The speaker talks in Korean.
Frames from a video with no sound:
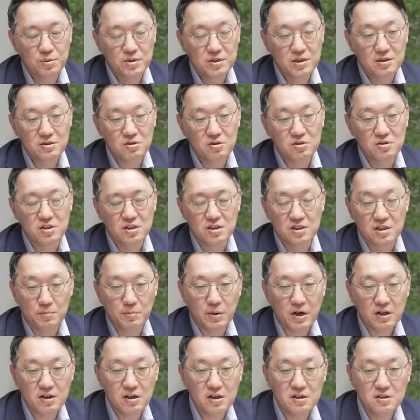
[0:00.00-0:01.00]
비싸서 이제
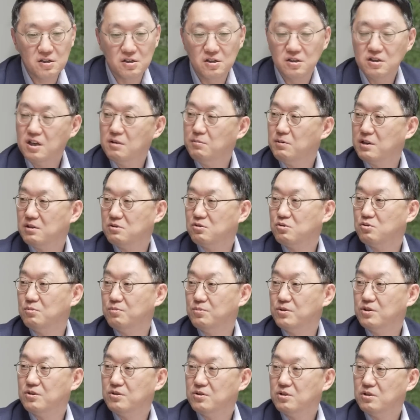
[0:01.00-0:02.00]
팔아야지 이렇게 말할 수는
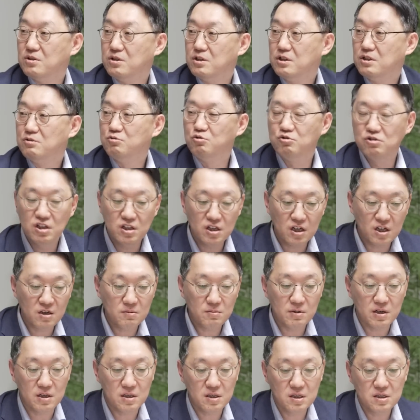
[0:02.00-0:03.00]
없는 거죠. 그렇죠.
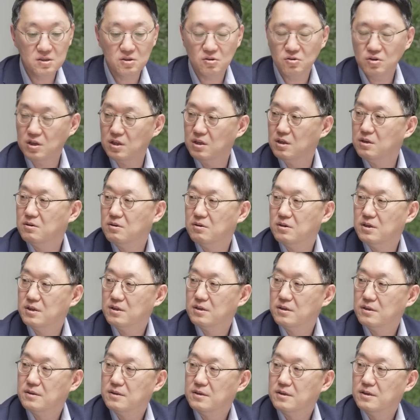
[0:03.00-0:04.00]
우리나라만의 특성이 있는 거예요.
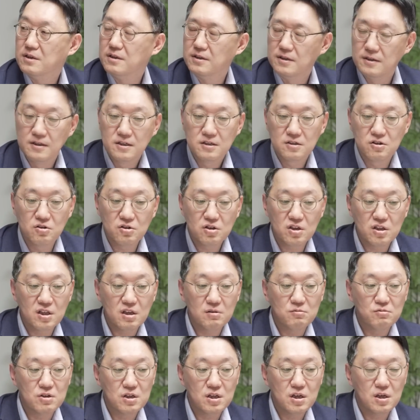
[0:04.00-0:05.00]
네, 네. 네. 그렇기
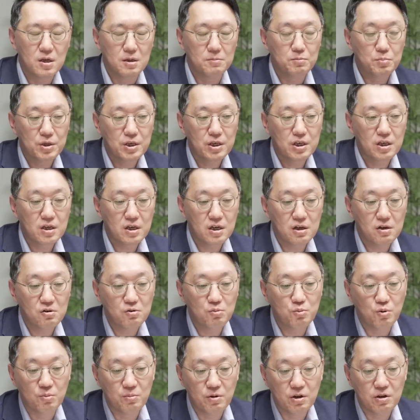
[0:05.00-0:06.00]
때문에
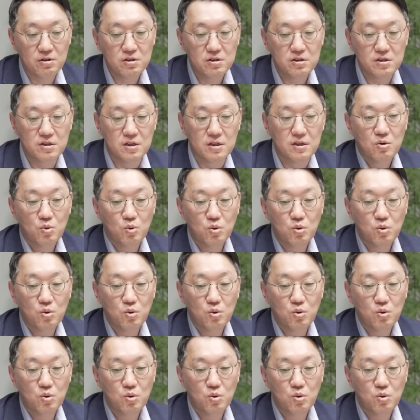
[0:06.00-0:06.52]
PER로 보면은